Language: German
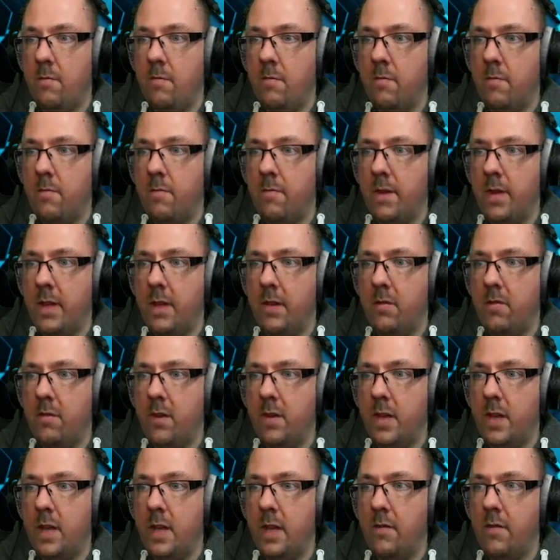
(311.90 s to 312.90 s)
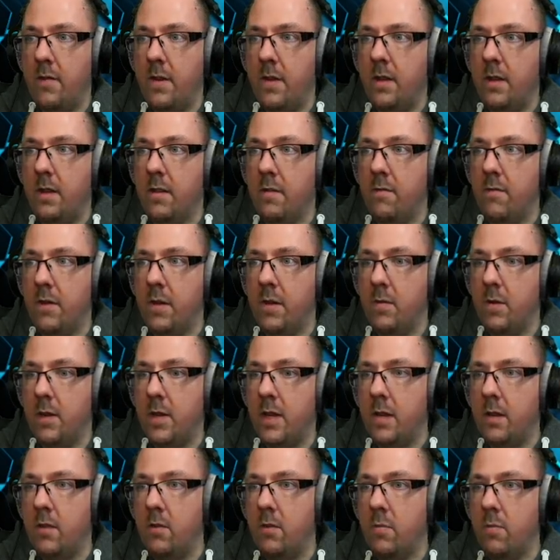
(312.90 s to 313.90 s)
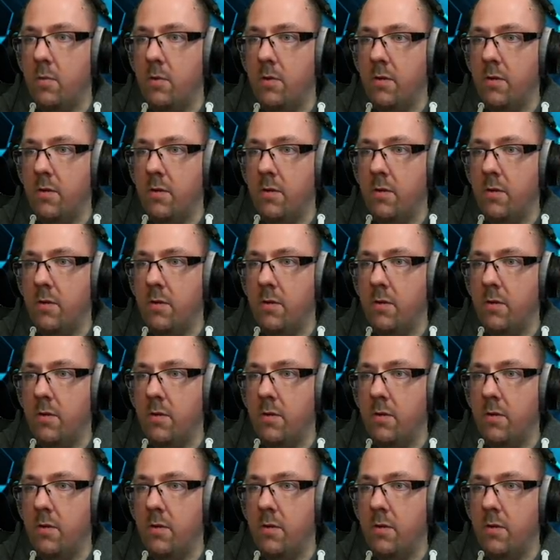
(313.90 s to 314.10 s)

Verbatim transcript: Wenn sie uns dann erwischt sind, bin ich ganz schön böse